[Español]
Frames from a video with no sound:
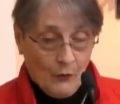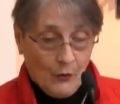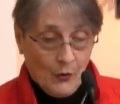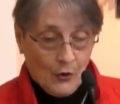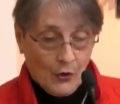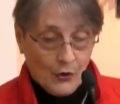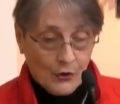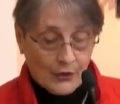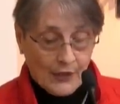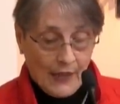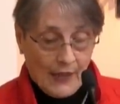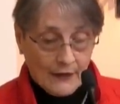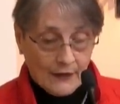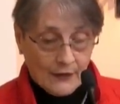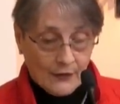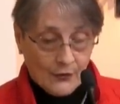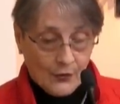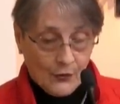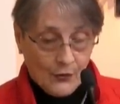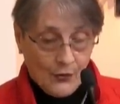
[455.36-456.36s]
Por lo
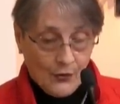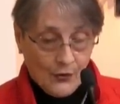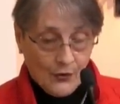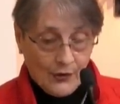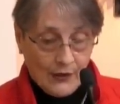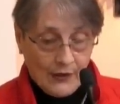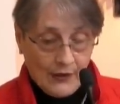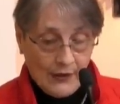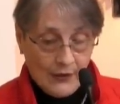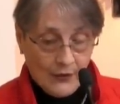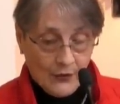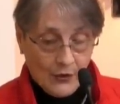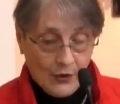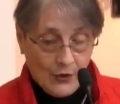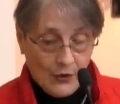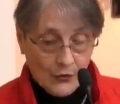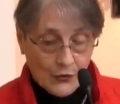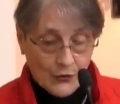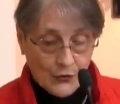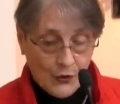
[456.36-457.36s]
tanto, quiero
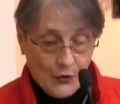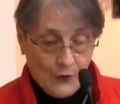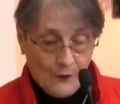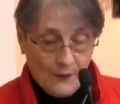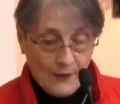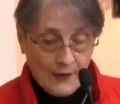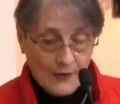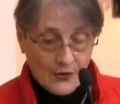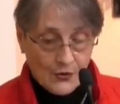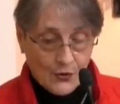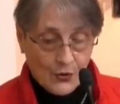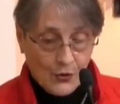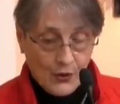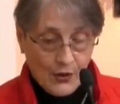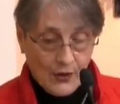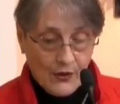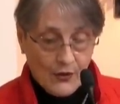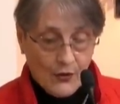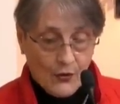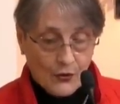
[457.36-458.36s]
que los hombres
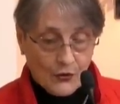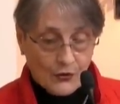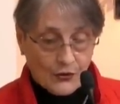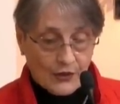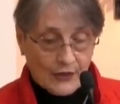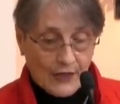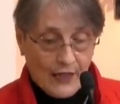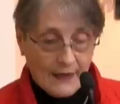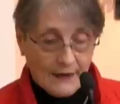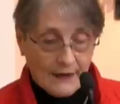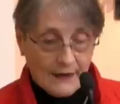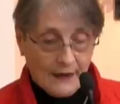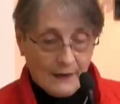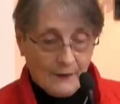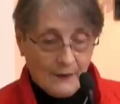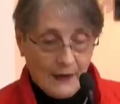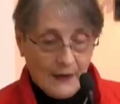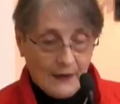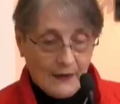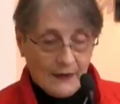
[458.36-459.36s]
oren
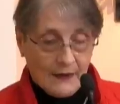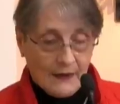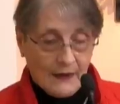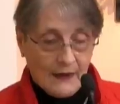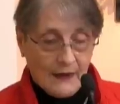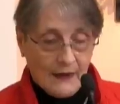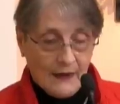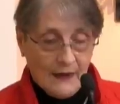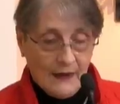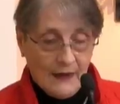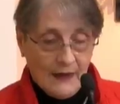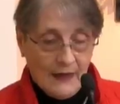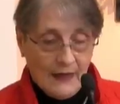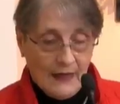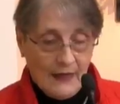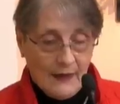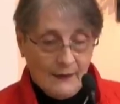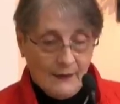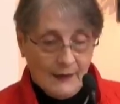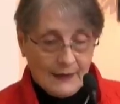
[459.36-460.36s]
constantemente
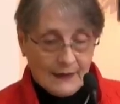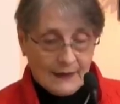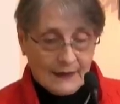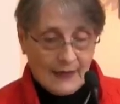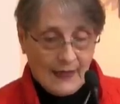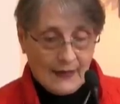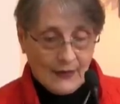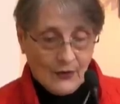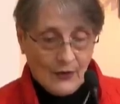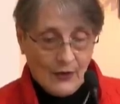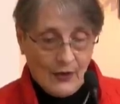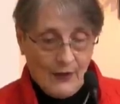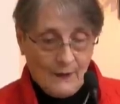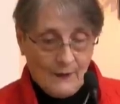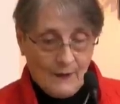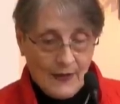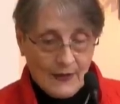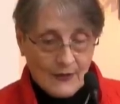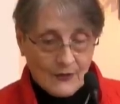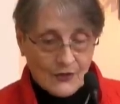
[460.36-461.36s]
levantando las
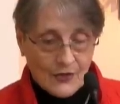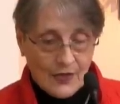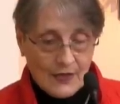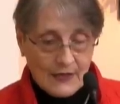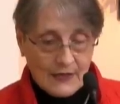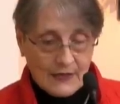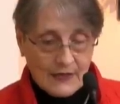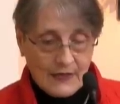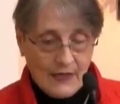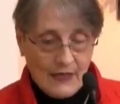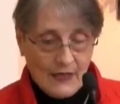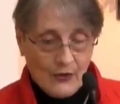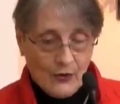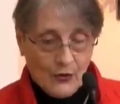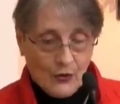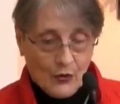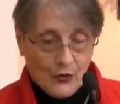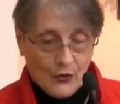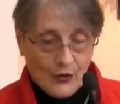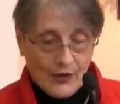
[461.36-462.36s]
manos al
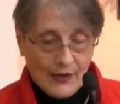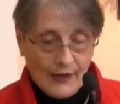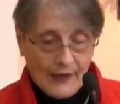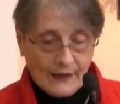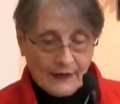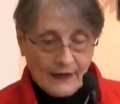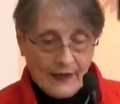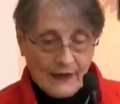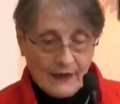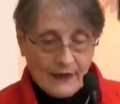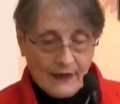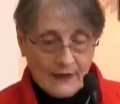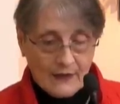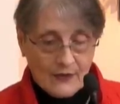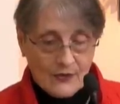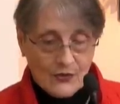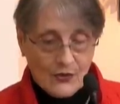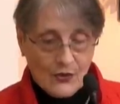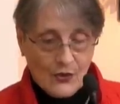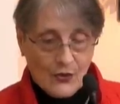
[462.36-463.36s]
cielo con recta
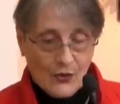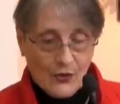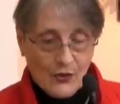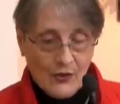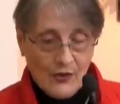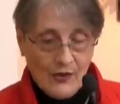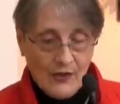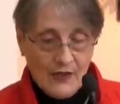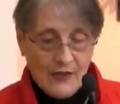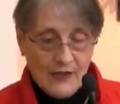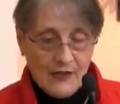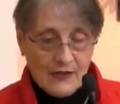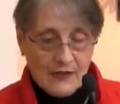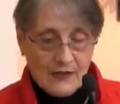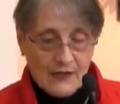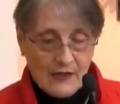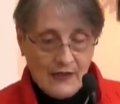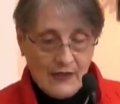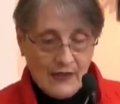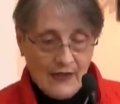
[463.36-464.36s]
intención,
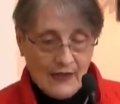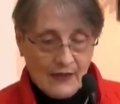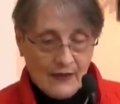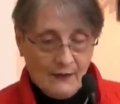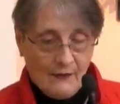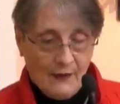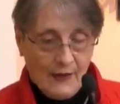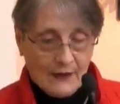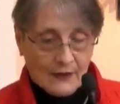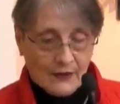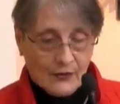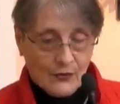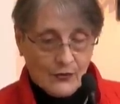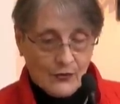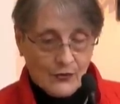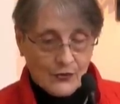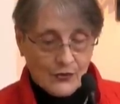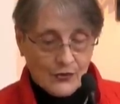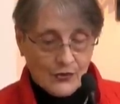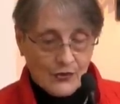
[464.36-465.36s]
sin
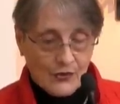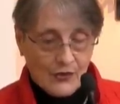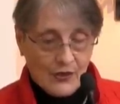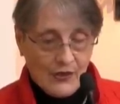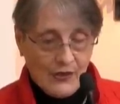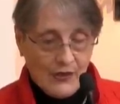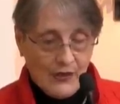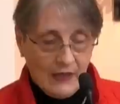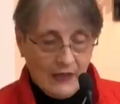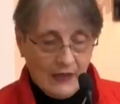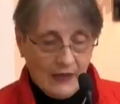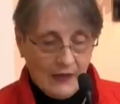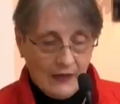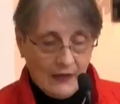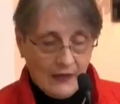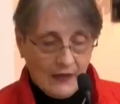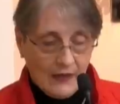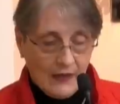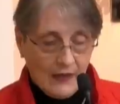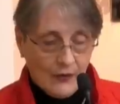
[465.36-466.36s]
arrebatos
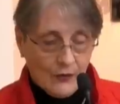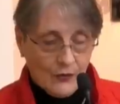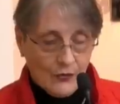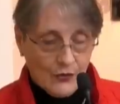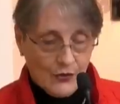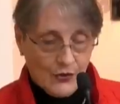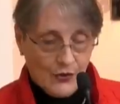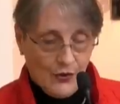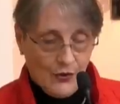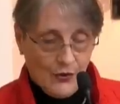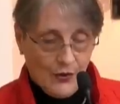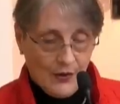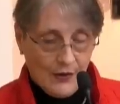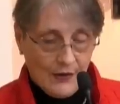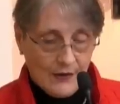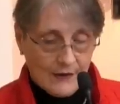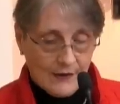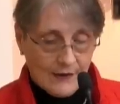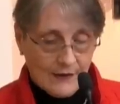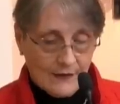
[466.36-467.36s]
ni
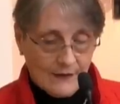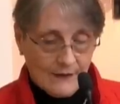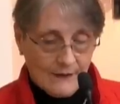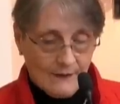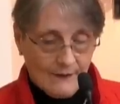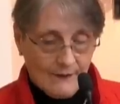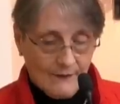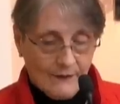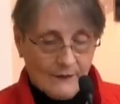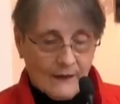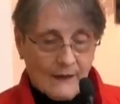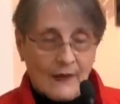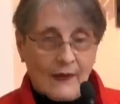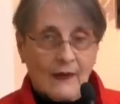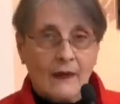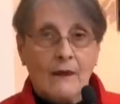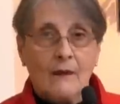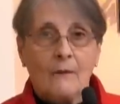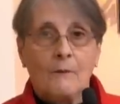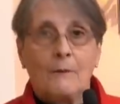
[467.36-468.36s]
discusiones.
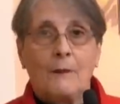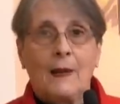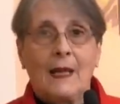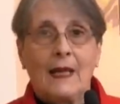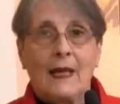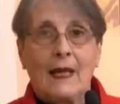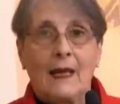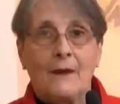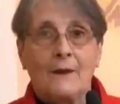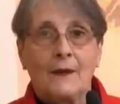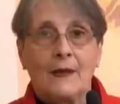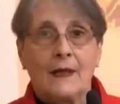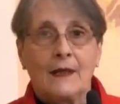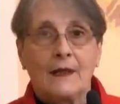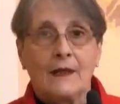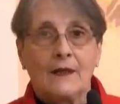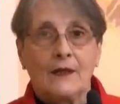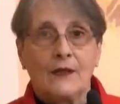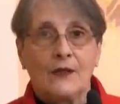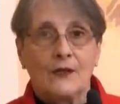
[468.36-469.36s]
Palabra
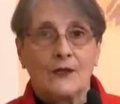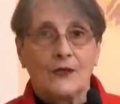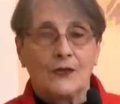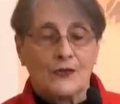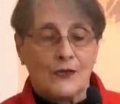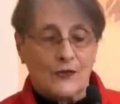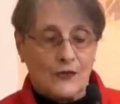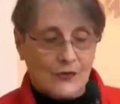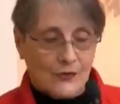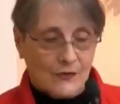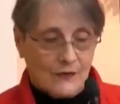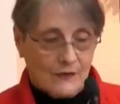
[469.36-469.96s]
de Dios.